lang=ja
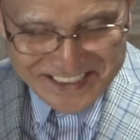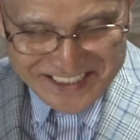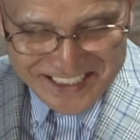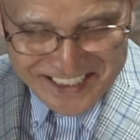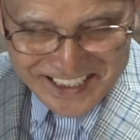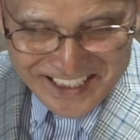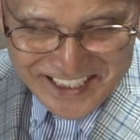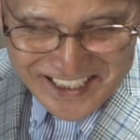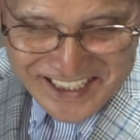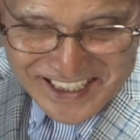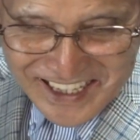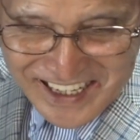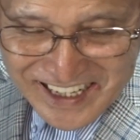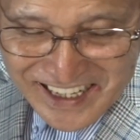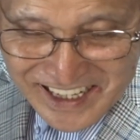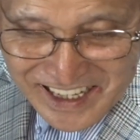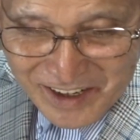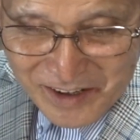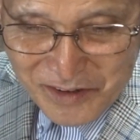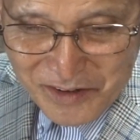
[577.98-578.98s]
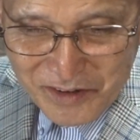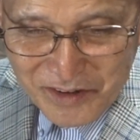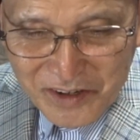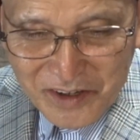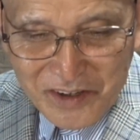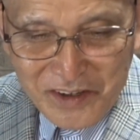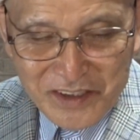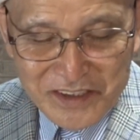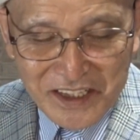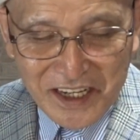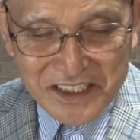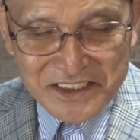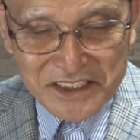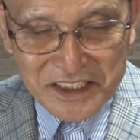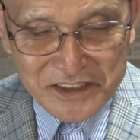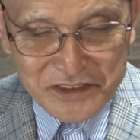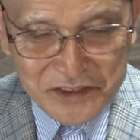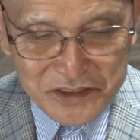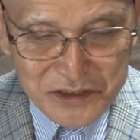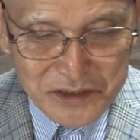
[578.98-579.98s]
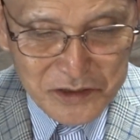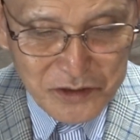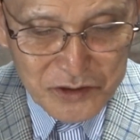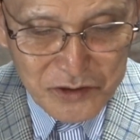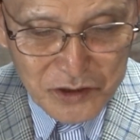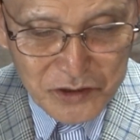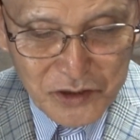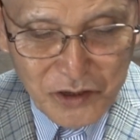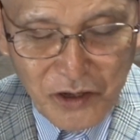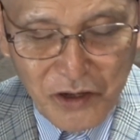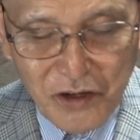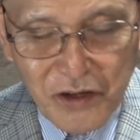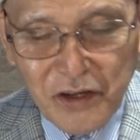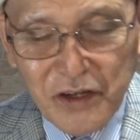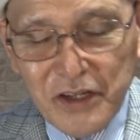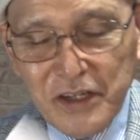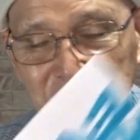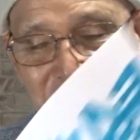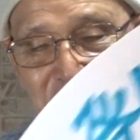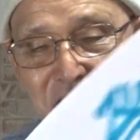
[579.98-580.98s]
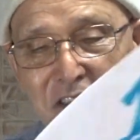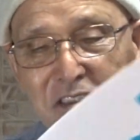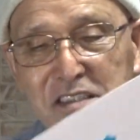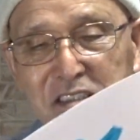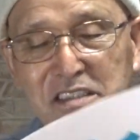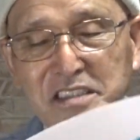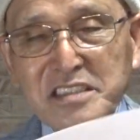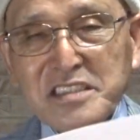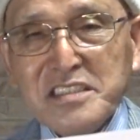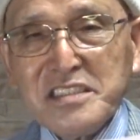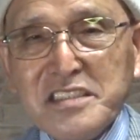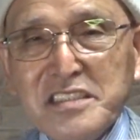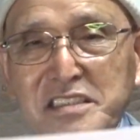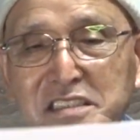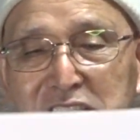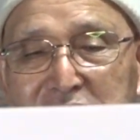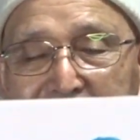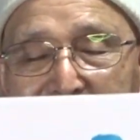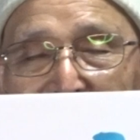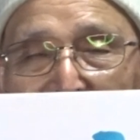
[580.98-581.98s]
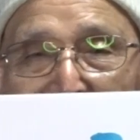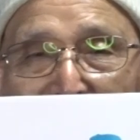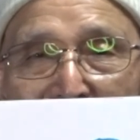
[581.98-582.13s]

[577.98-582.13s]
で歯を大切にすることとチャ